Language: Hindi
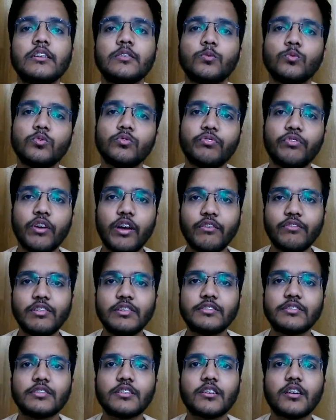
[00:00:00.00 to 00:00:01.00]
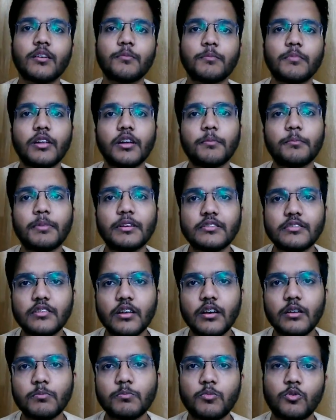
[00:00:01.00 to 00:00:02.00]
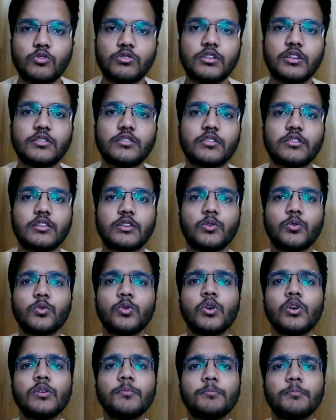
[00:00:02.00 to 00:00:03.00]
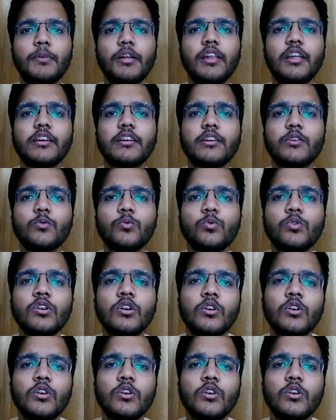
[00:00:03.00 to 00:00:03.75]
उन फैमिलीज तक अपना पैसा पहुंचा सकते हो भले क्यों